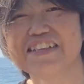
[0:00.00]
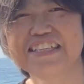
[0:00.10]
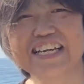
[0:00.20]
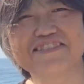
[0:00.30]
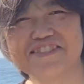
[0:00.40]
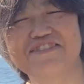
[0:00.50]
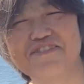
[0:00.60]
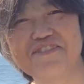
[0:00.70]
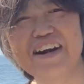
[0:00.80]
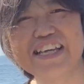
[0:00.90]
なんかちょっと
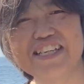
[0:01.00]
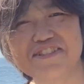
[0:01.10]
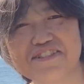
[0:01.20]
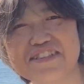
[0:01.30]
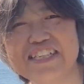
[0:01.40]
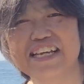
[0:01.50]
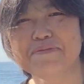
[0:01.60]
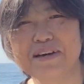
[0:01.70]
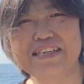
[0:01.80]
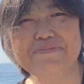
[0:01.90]
怖い人って、
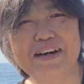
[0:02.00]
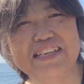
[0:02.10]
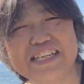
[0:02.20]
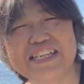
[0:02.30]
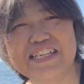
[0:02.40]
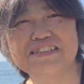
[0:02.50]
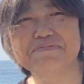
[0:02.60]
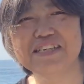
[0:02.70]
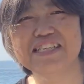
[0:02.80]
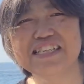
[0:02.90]
まあ、今ね、入れ
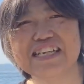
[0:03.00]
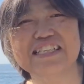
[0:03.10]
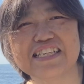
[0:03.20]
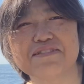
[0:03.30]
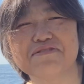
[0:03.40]
墨なんてね、